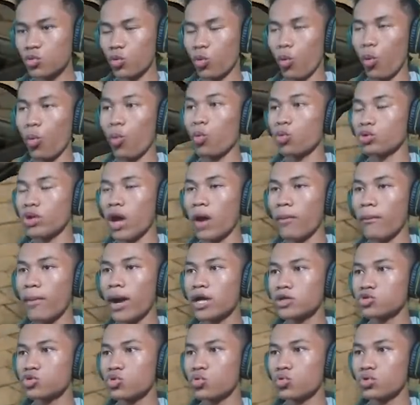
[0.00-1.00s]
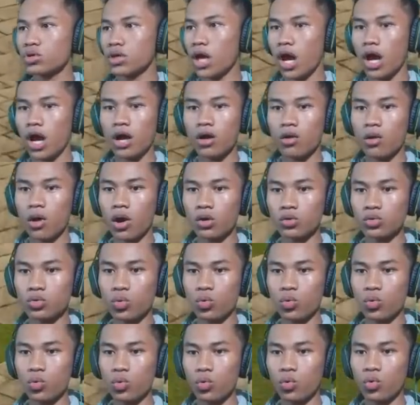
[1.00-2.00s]
oh, udah masuk ya.
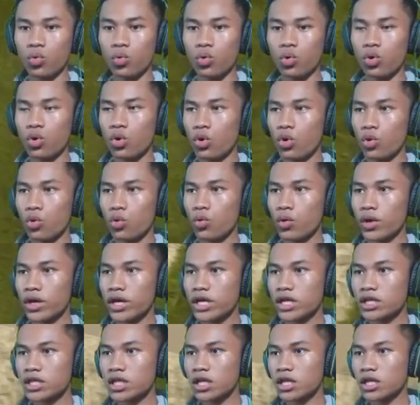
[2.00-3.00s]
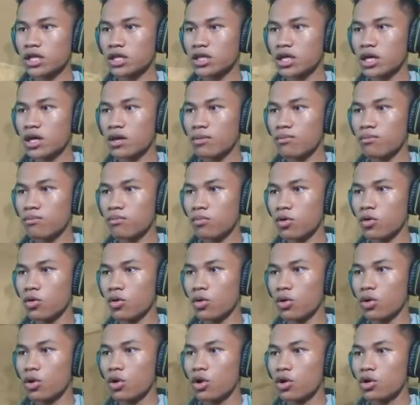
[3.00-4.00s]
Aduh. Gua kira tadi dia
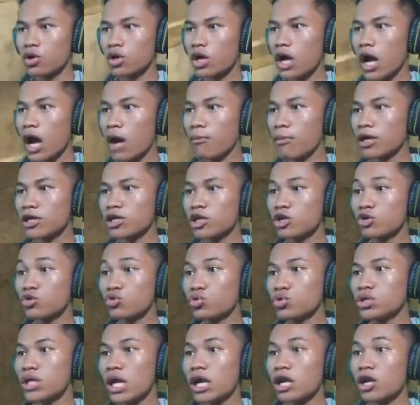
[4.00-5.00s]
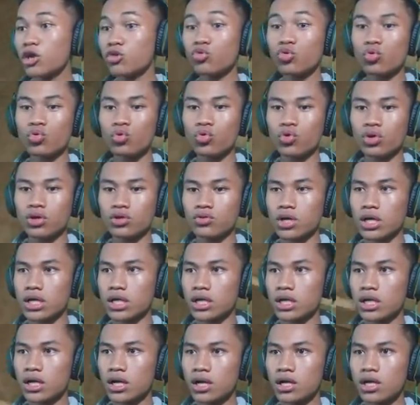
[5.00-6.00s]
oh, ngamanin jalan dulu gitu
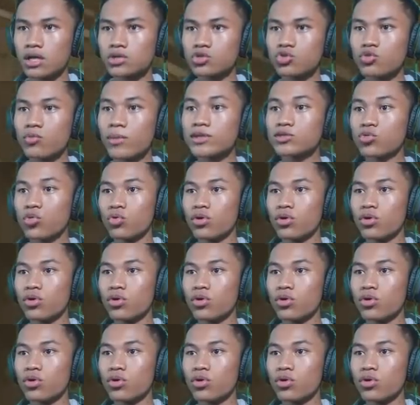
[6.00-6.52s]
kan. Langsung masuk